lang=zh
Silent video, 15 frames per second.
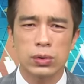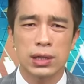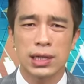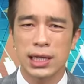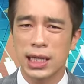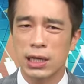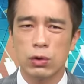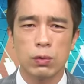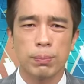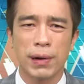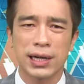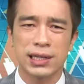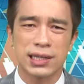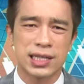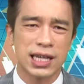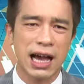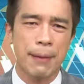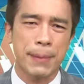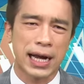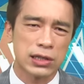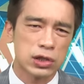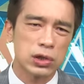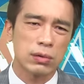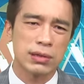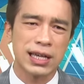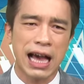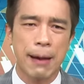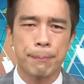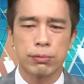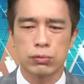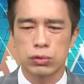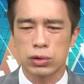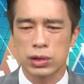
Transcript: 对了，一路帮你加码重压布